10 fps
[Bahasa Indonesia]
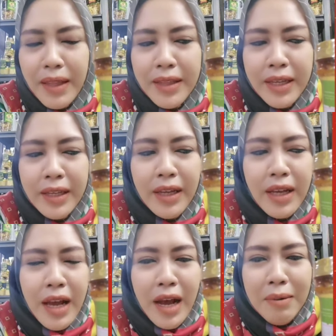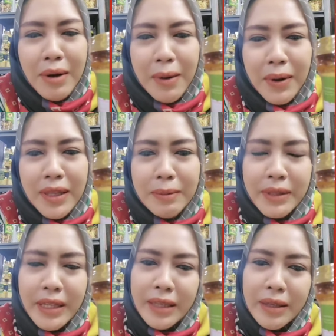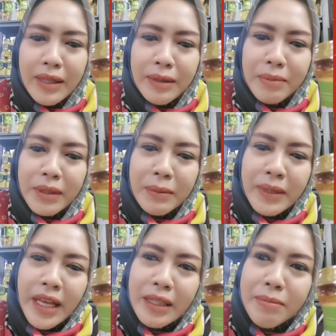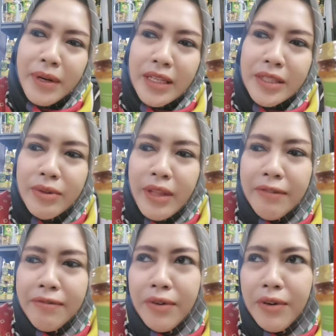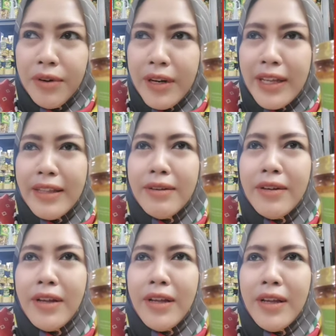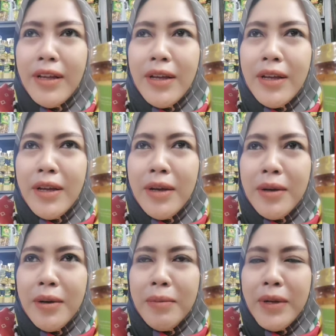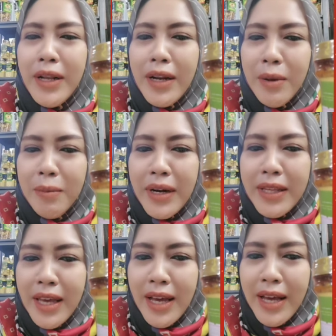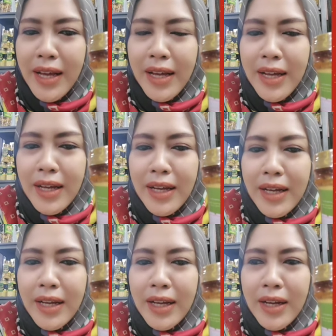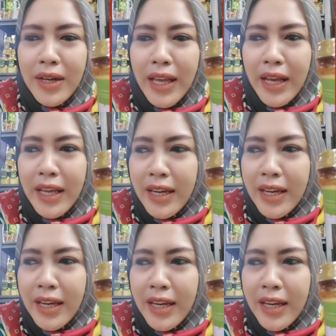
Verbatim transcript: jadi awal-awalnya teman-teman teman yang di perias tuh telepon gitu bener nomornya yang ini